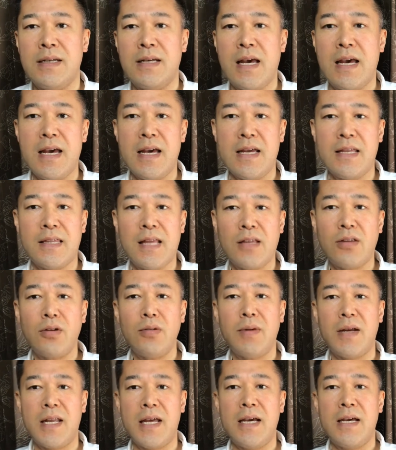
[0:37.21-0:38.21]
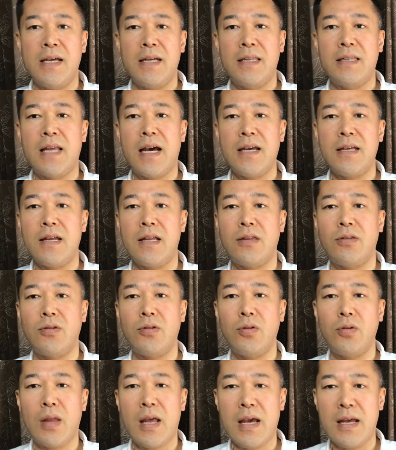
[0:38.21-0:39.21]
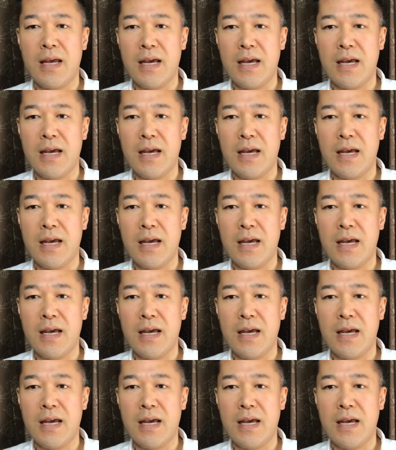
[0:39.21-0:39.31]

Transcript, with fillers: えー、例えばねダイエットで、